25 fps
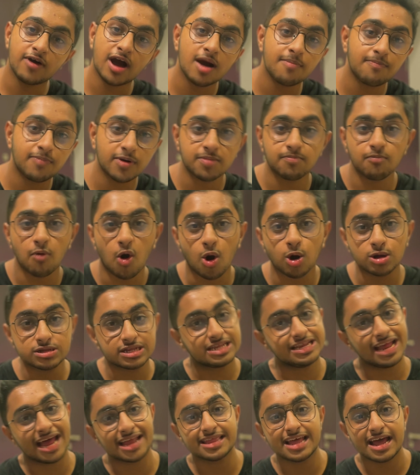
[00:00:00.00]
वहाँ पर बहुत
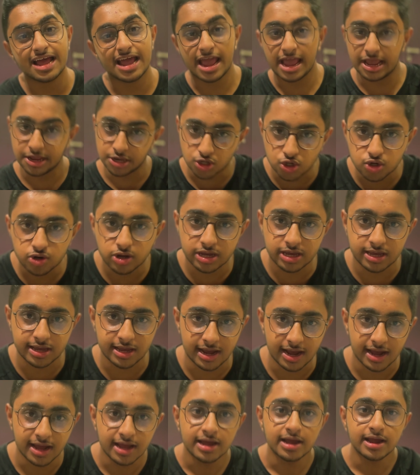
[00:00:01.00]
ज़्यादा एंजॉय
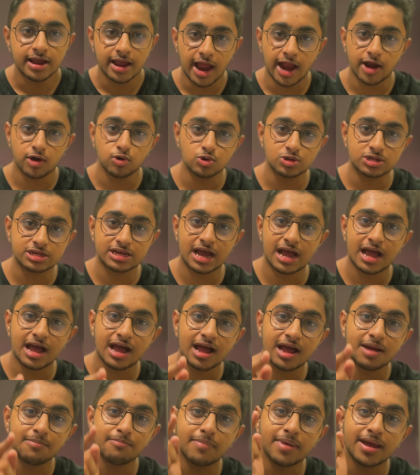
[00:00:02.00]
किया एंड उसका
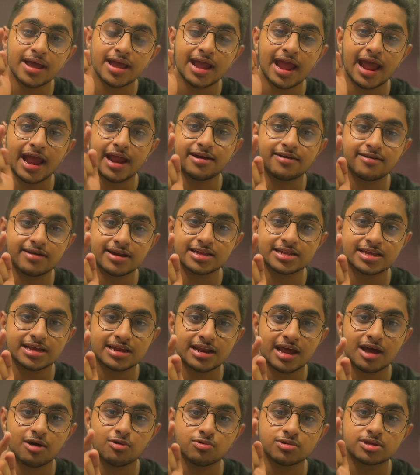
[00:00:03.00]
मैं एड्रेस है
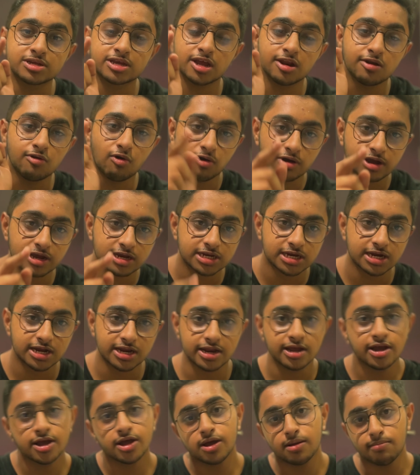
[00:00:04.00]
ना उसकी
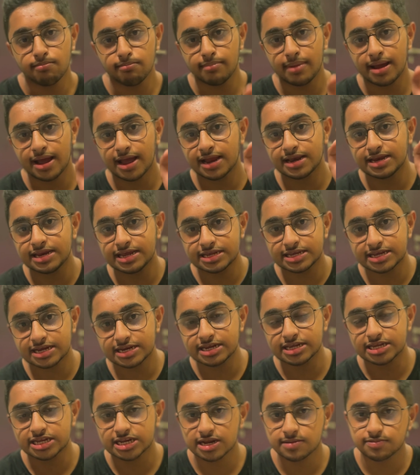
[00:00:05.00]
लोकेशन मैं नीचे
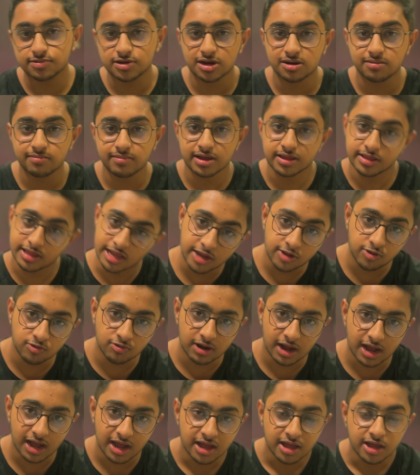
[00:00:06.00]
डिस्क्रिप्शन में दे
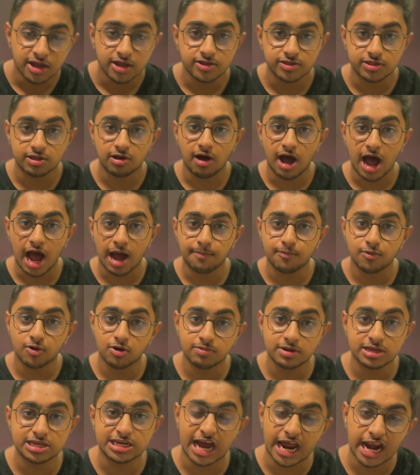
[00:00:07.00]
दूँगा तो आपको
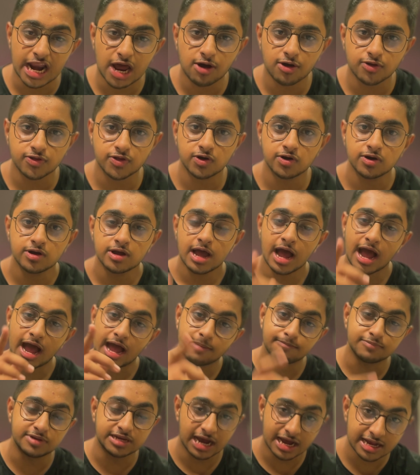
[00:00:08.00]
भी जाना हो तो
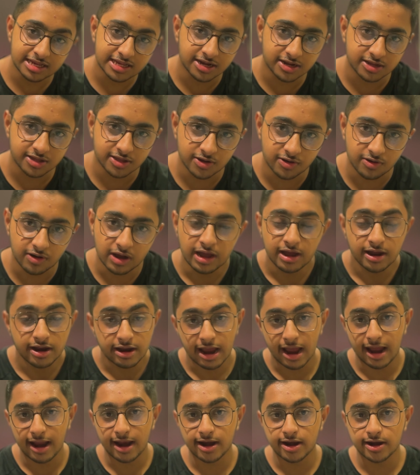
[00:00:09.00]
आप जा सकते हो
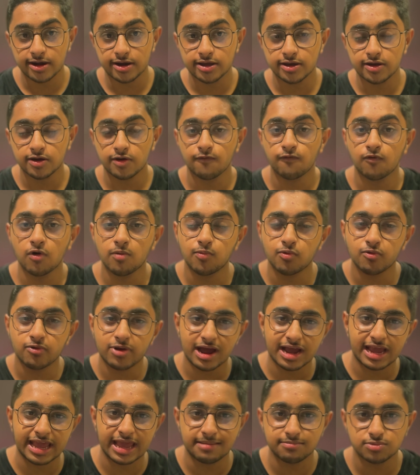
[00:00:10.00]
एंड वो
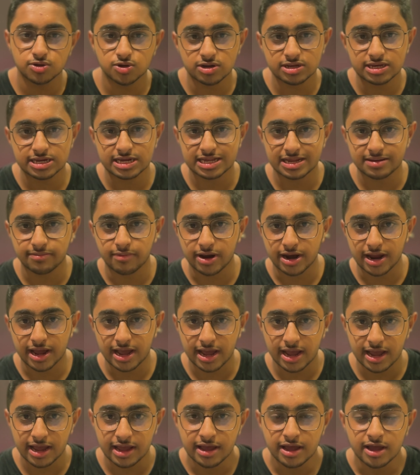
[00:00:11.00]
पूरा गेम जोन जैसा बनाया
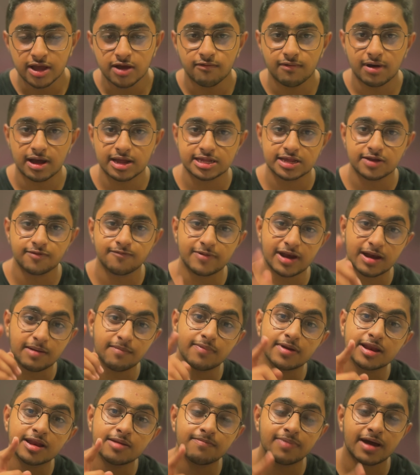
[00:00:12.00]
है वहाँ सिर्फ
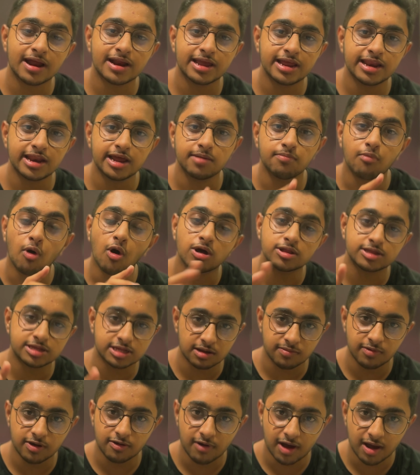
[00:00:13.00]
इन पार्क ही नहीं बहुत
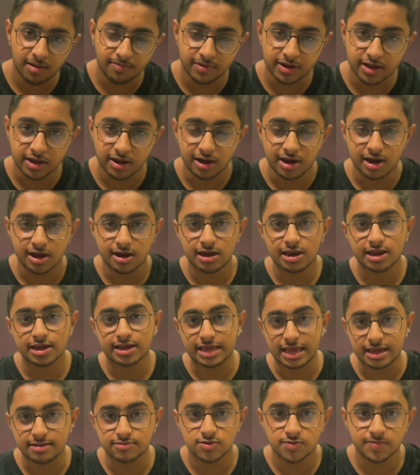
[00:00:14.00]
सब है वहाँ पर अलग अलग
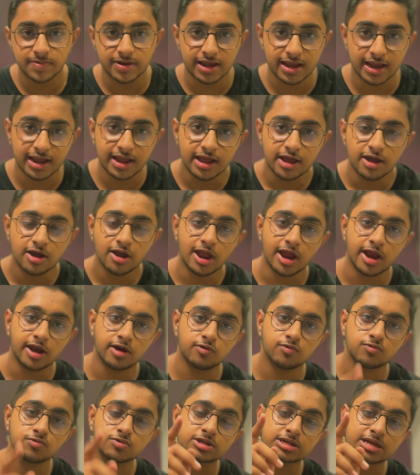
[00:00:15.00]
गेम्स भी है
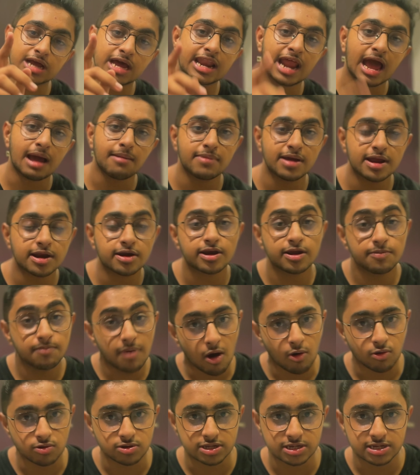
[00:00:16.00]
एंड उसका नाम है
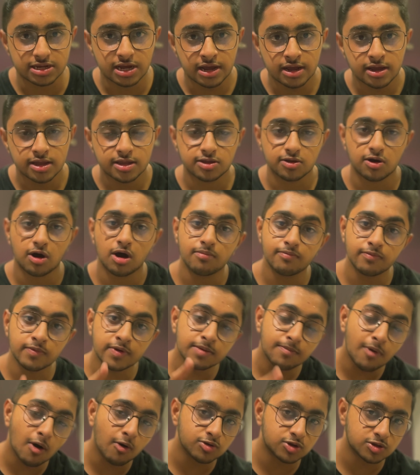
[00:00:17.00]
रिबाउंस तो हम
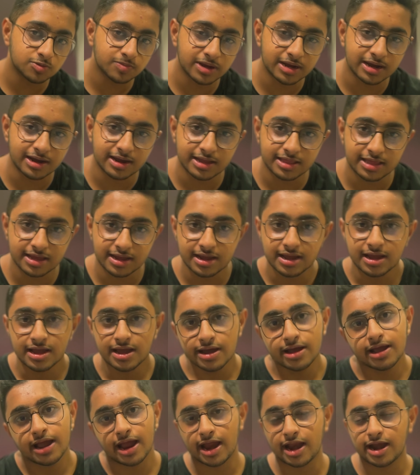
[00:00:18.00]
रिबाउंस में गए थे
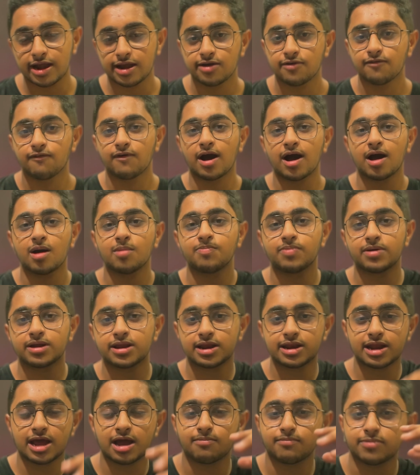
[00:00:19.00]
एंड वहाँ पर
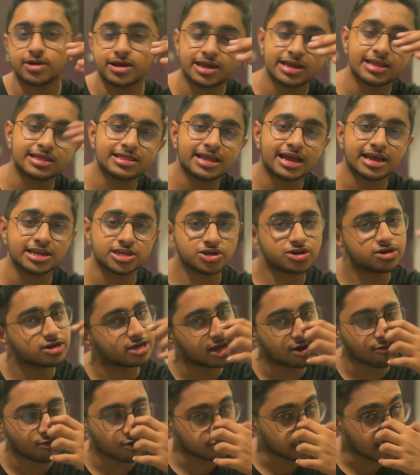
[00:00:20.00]
है ना हमने कितना एंजॉय
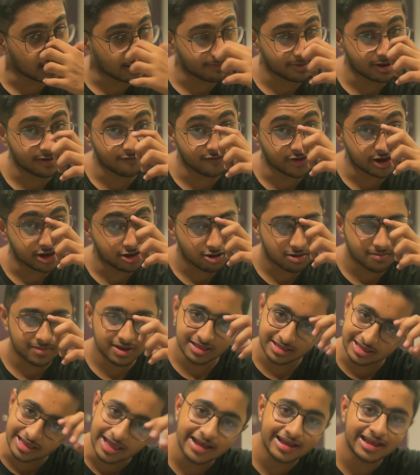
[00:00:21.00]
किया वो तो आपने वीडियो
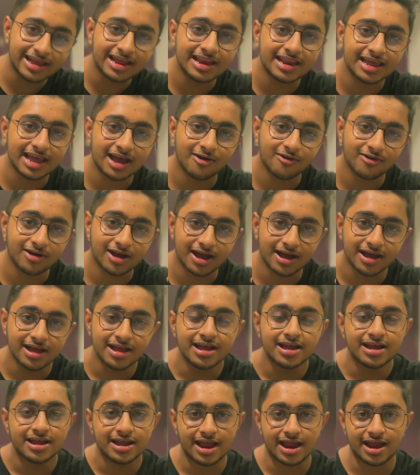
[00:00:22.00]
में देख ही लिया होगा
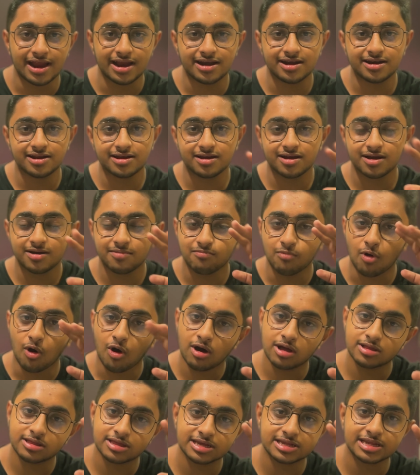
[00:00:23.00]
एंड
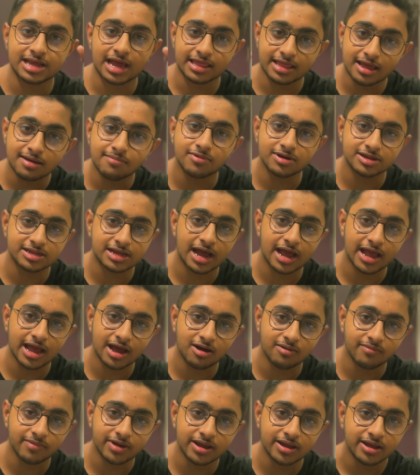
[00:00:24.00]
बहुत ही ज़्यादा मज़ा आया
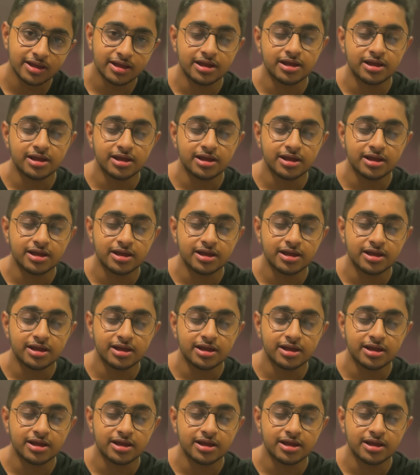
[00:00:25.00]
हमें